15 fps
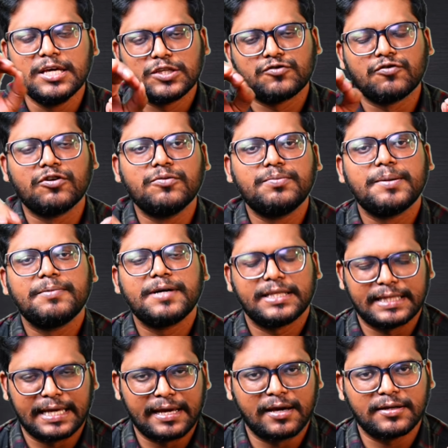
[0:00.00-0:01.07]
స్వరూపంగా
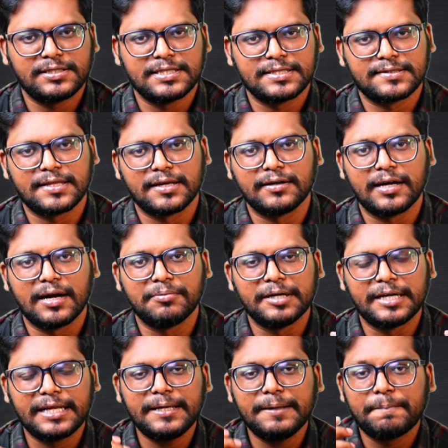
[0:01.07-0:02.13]
తయారు చేస్తారు
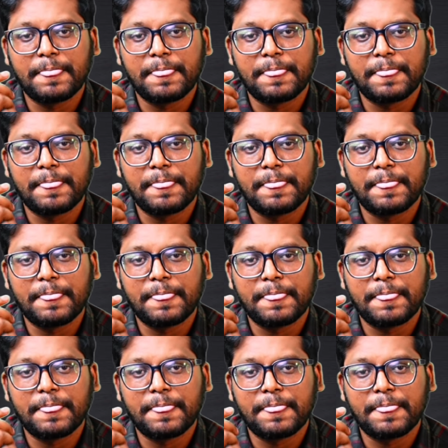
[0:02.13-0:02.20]
కాబట్టి